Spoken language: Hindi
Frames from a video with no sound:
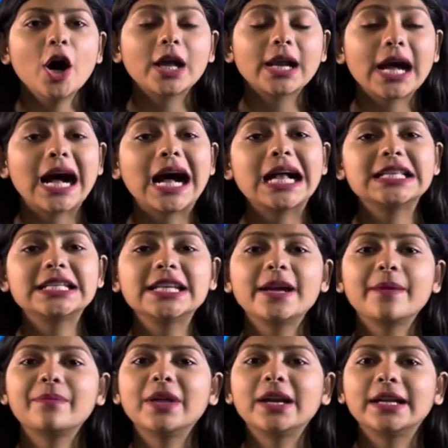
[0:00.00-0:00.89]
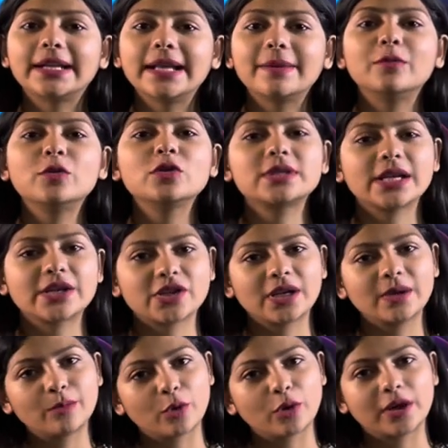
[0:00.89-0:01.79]
और आज ही अपना डेमो
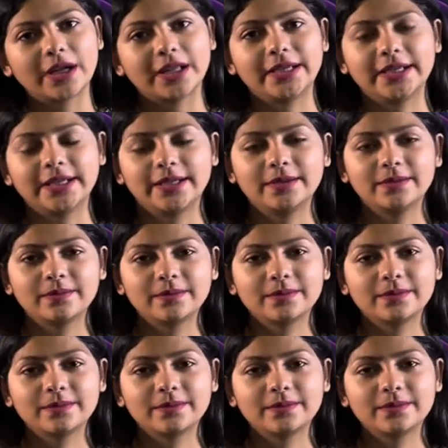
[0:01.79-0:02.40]
सेशन बुक करिए